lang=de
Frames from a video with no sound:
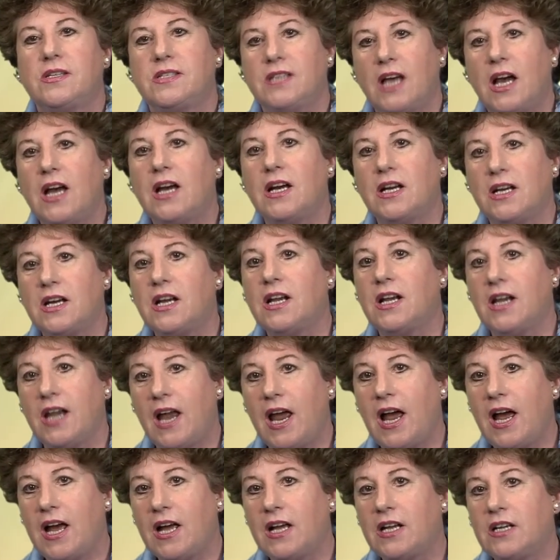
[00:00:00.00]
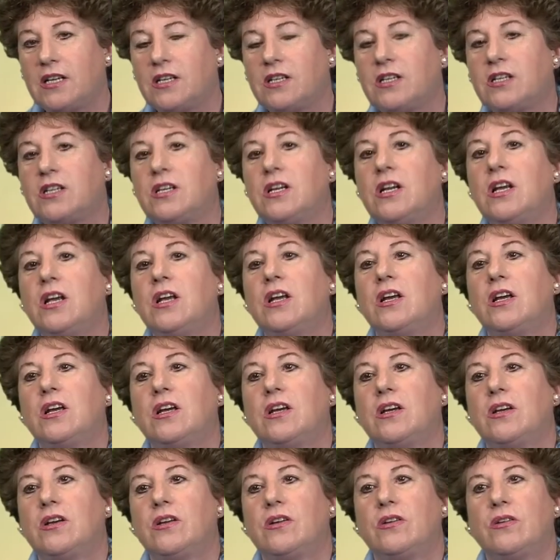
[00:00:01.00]
Sachen gelernt,
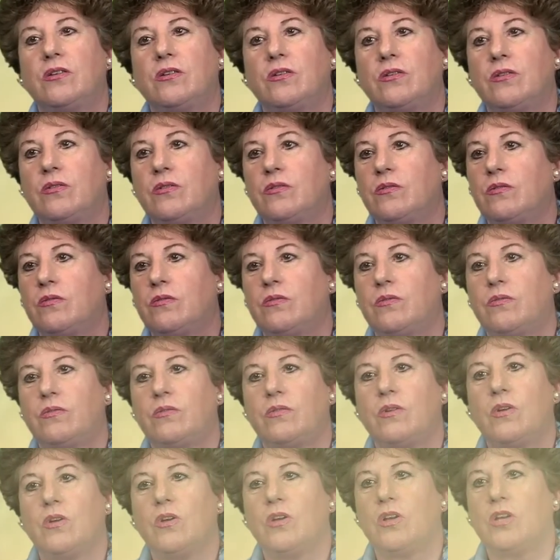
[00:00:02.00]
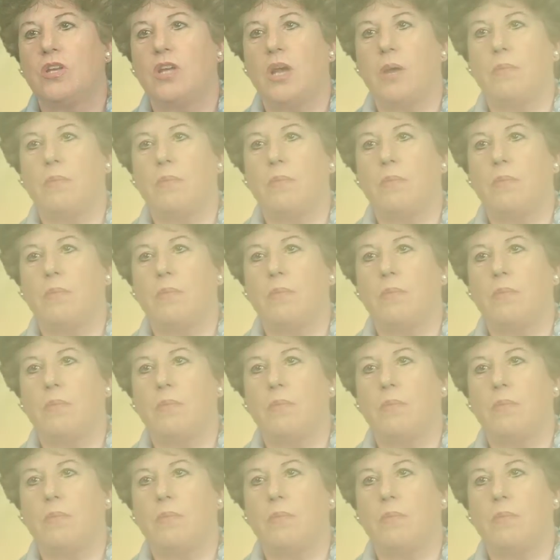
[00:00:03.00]
äh, ich